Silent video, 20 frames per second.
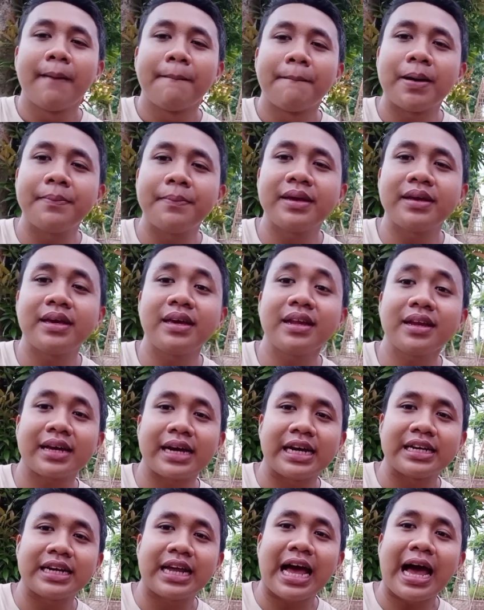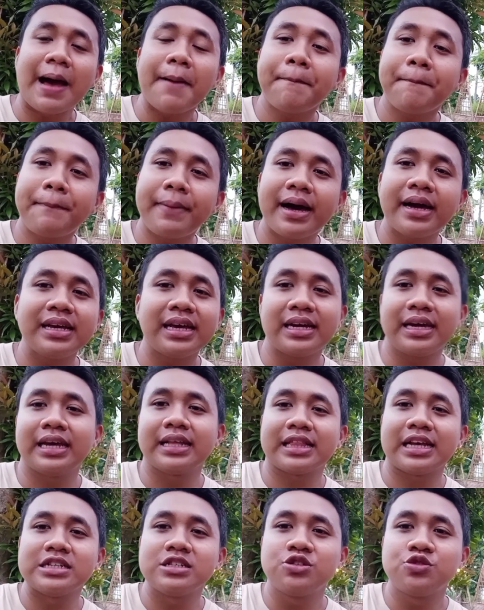memikirkan apa yang
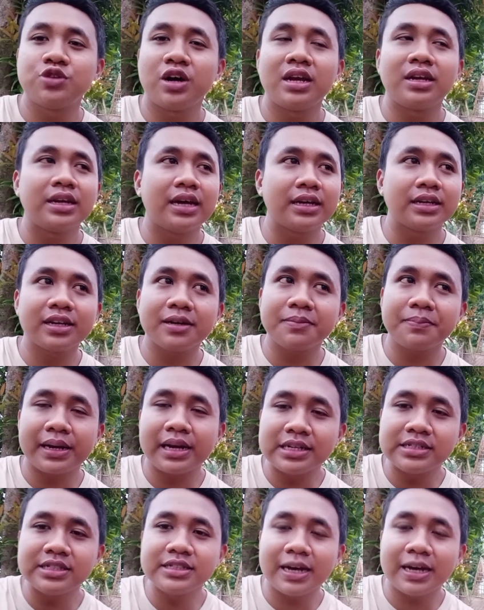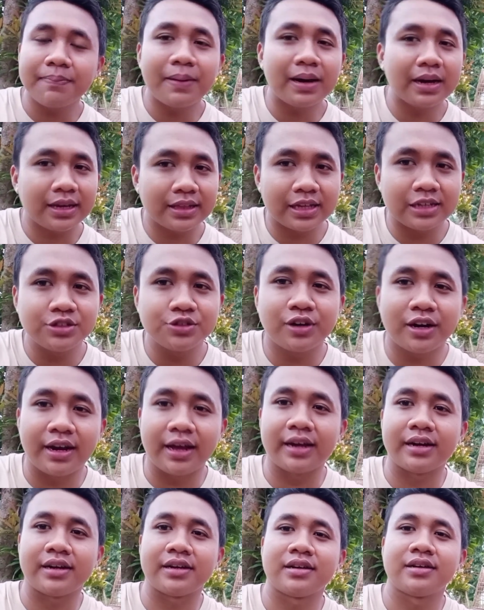kita jual dan kepada siapa kita
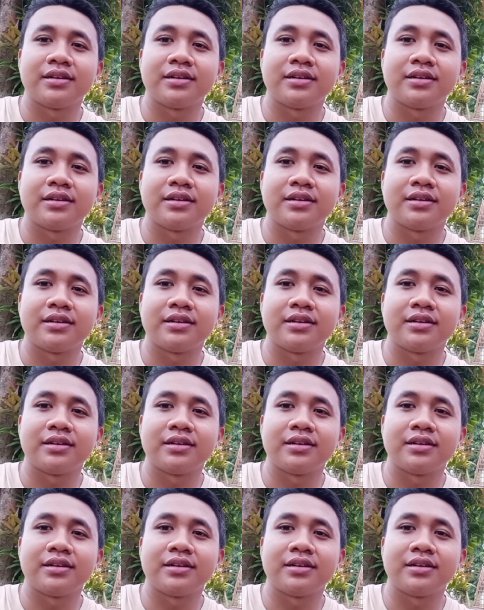jualan.